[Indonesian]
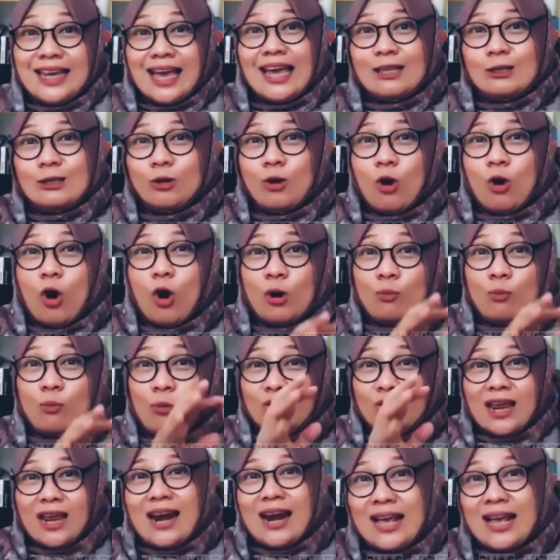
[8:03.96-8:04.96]
dia itu
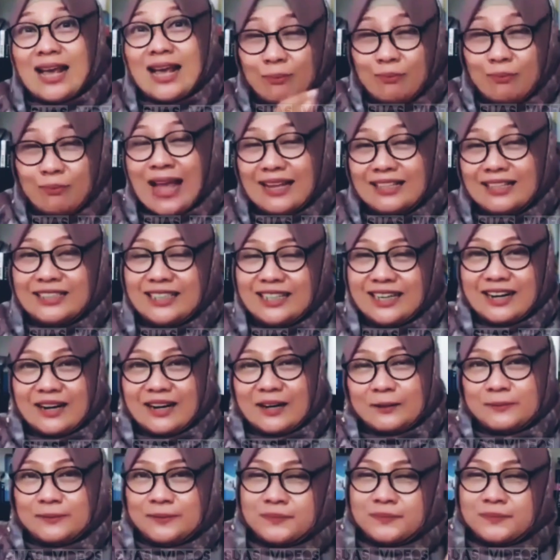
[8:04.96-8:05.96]
hormonnya lagi
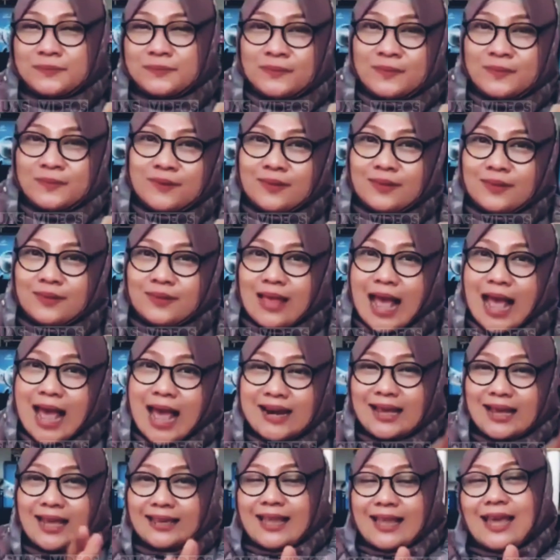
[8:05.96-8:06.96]
banjir anak
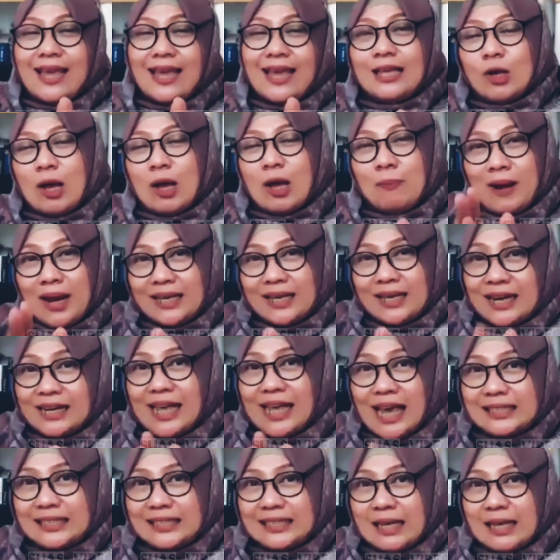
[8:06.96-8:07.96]
kita itu apalagi yang di
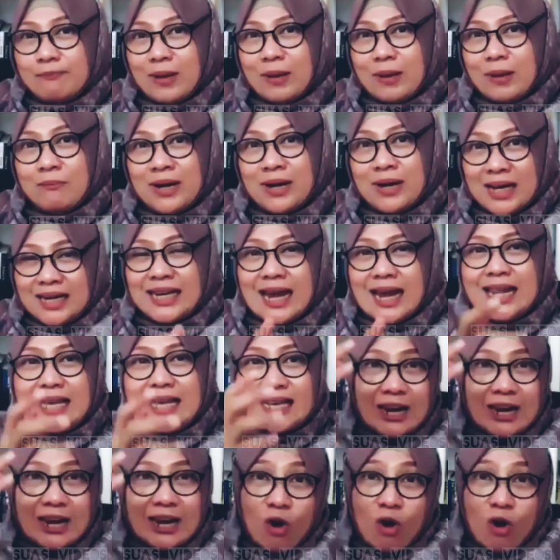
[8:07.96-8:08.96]
SMP
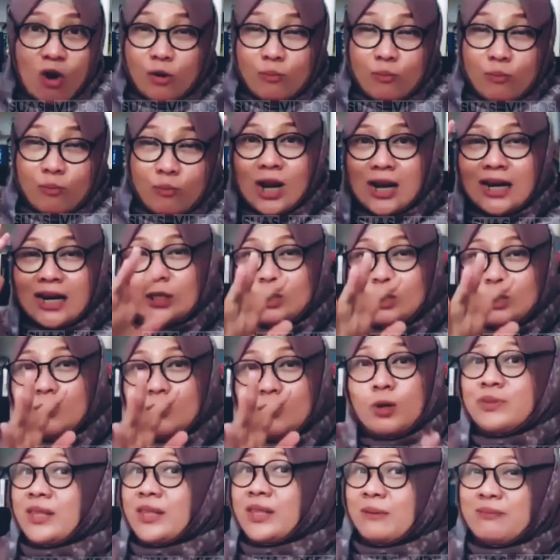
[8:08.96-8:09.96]
mengendalikan hormonal itu
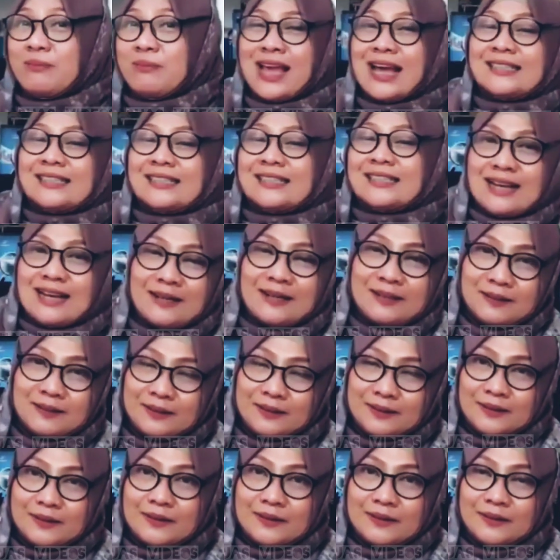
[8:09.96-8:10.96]
belum terbiasa
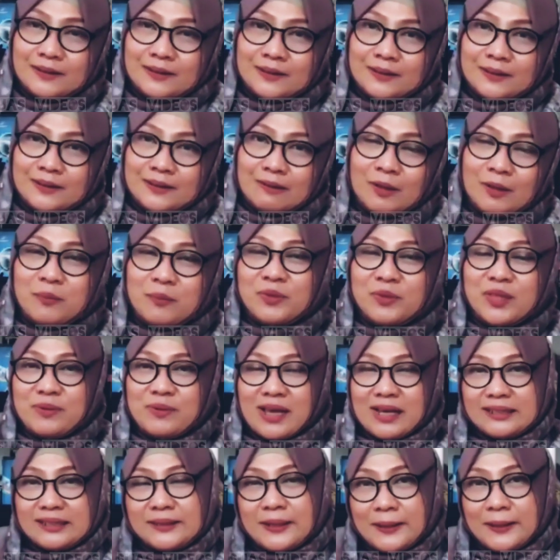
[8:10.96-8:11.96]
belum
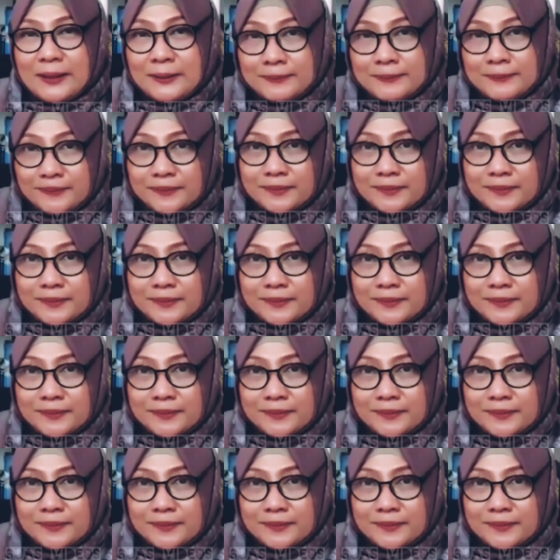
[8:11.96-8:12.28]
terbiasa